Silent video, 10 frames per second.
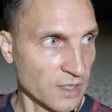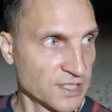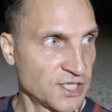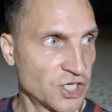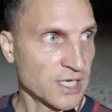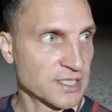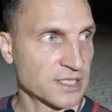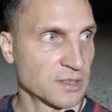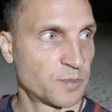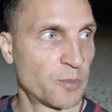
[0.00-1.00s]

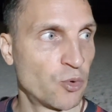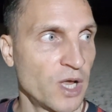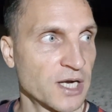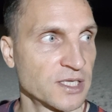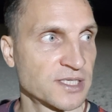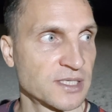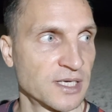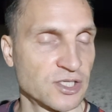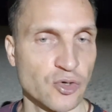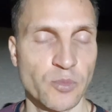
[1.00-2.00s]
Сейчас популярность
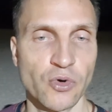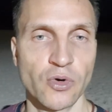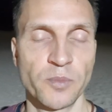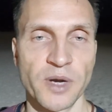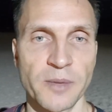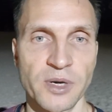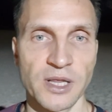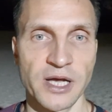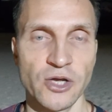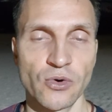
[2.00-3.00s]
особую
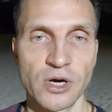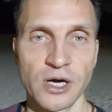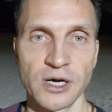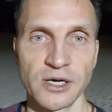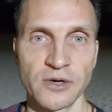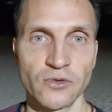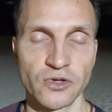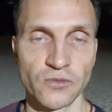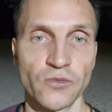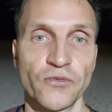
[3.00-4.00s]
приобрела йога вот
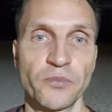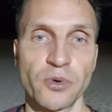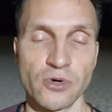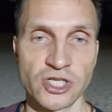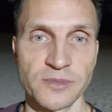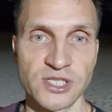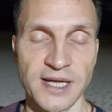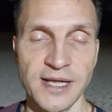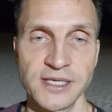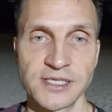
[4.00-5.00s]
в прошлом
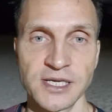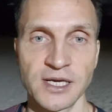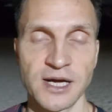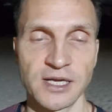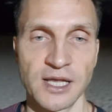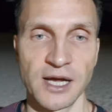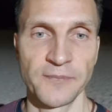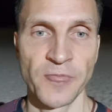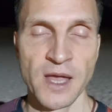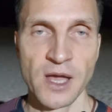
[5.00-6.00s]
столетии, когда
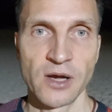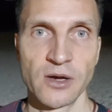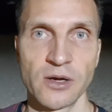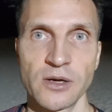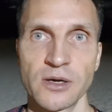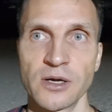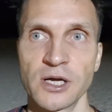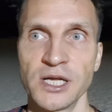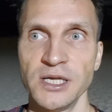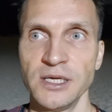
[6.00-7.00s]

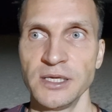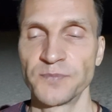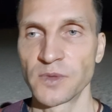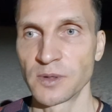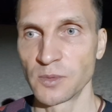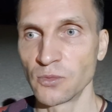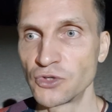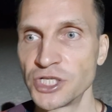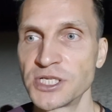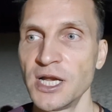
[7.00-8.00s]
э, и
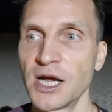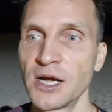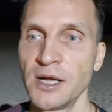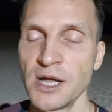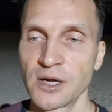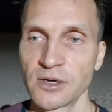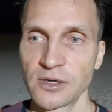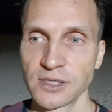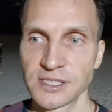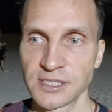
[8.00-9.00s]
учителя
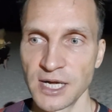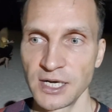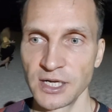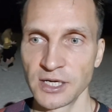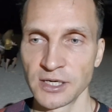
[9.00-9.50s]
э, стали